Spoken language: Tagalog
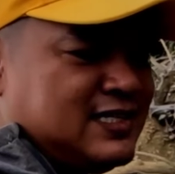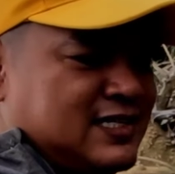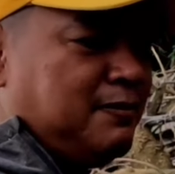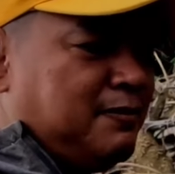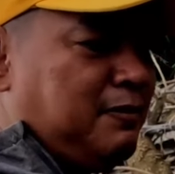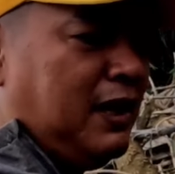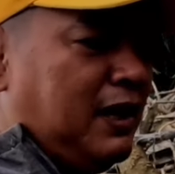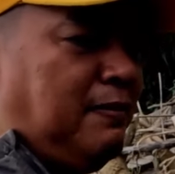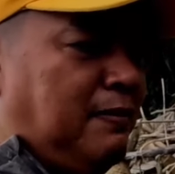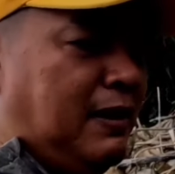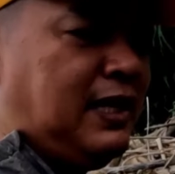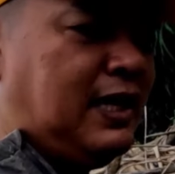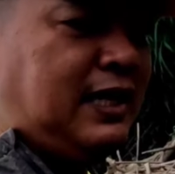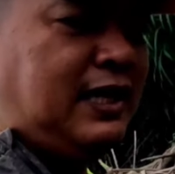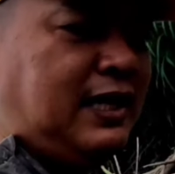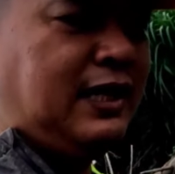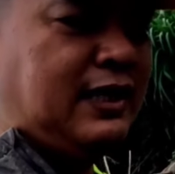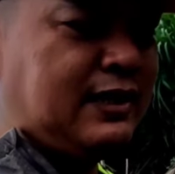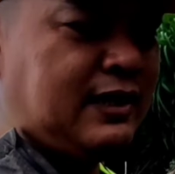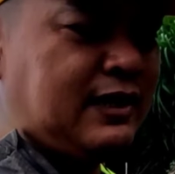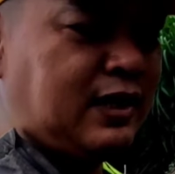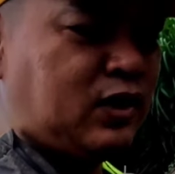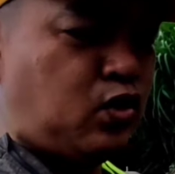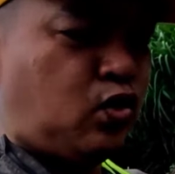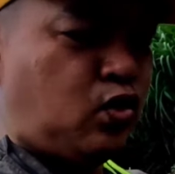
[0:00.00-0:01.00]
lang, sa mga
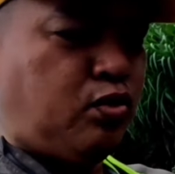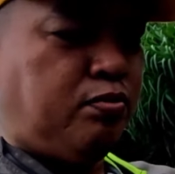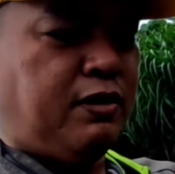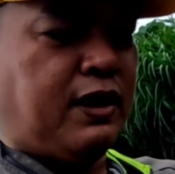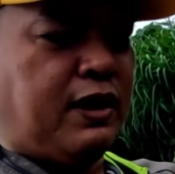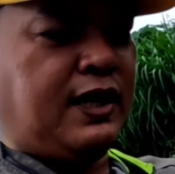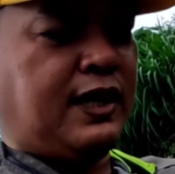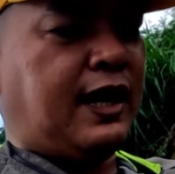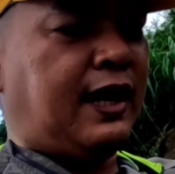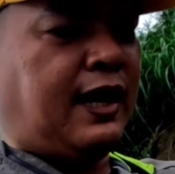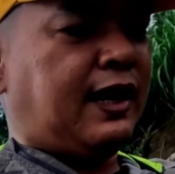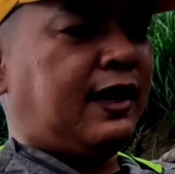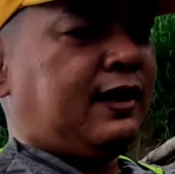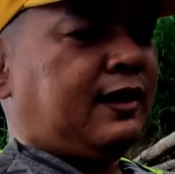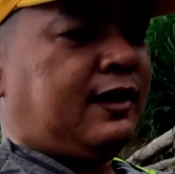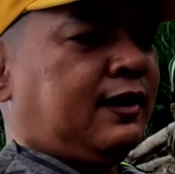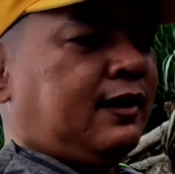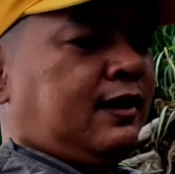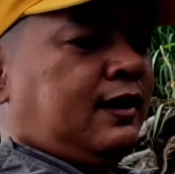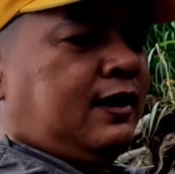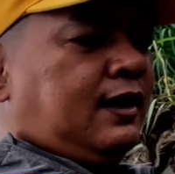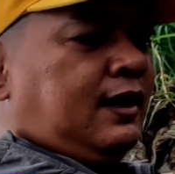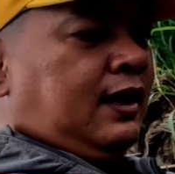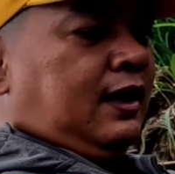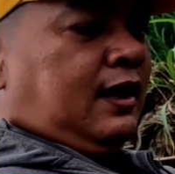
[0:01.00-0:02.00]
maliliit na tubig lang,
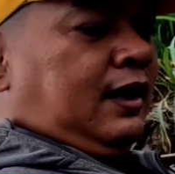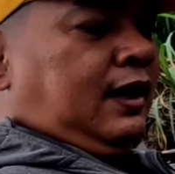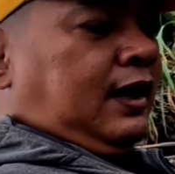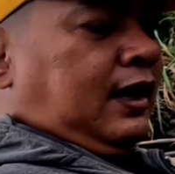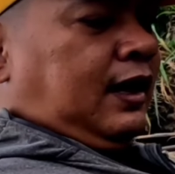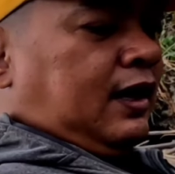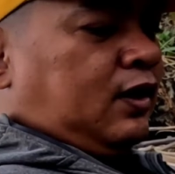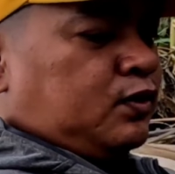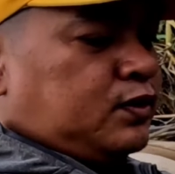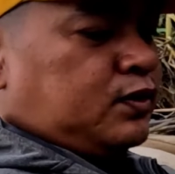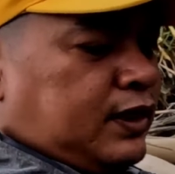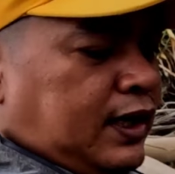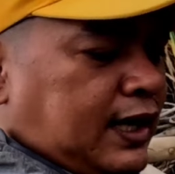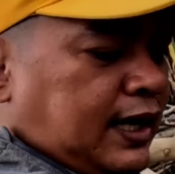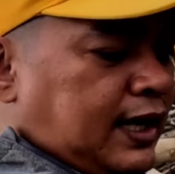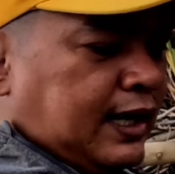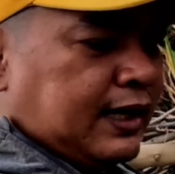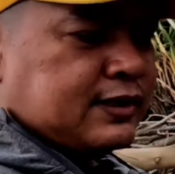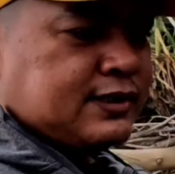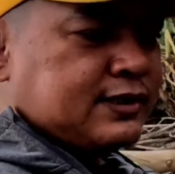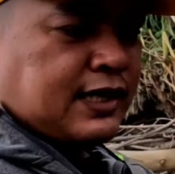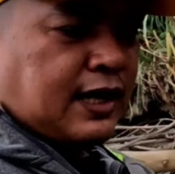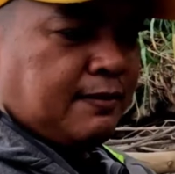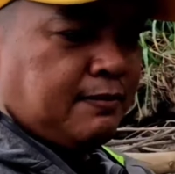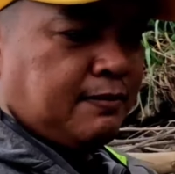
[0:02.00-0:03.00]
ako
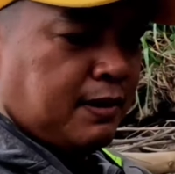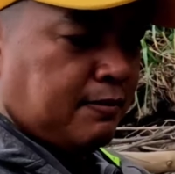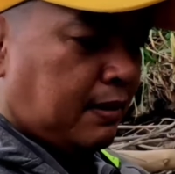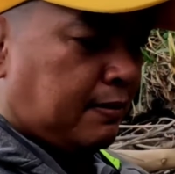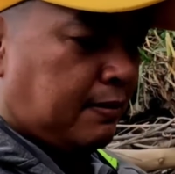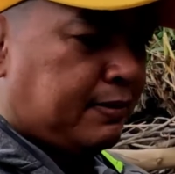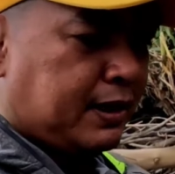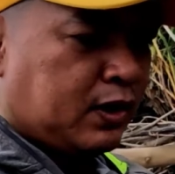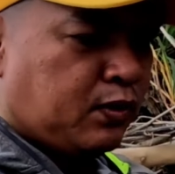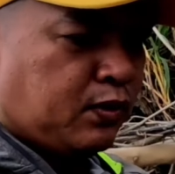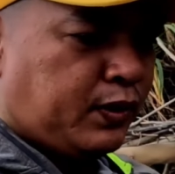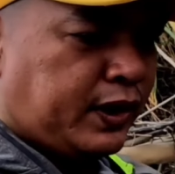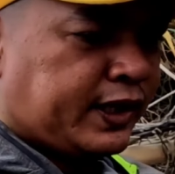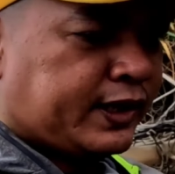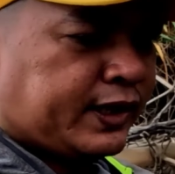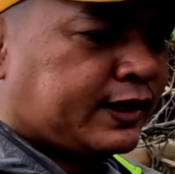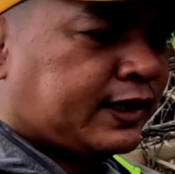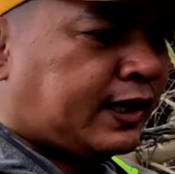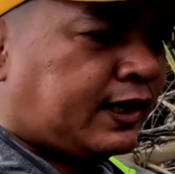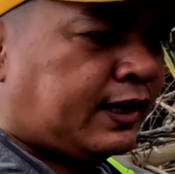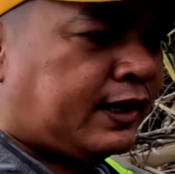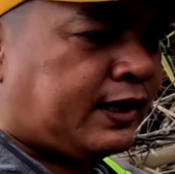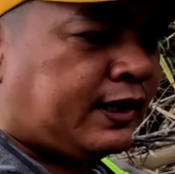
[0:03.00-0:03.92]
nakakasamang mamingwit.